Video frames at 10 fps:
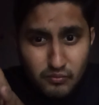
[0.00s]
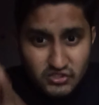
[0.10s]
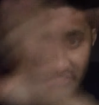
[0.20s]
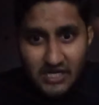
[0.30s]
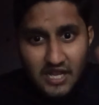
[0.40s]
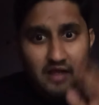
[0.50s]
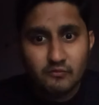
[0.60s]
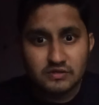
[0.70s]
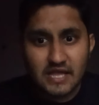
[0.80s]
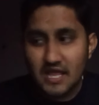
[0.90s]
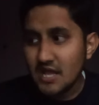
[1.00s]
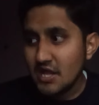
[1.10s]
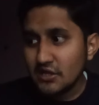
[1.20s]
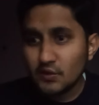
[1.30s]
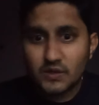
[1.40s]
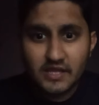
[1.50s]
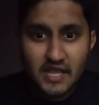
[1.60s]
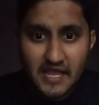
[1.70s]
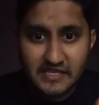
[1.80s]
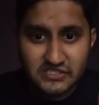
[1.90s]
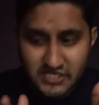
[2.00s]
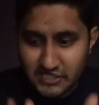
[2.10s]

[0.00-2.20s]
मुश्किल काम होता है क्योंकि एक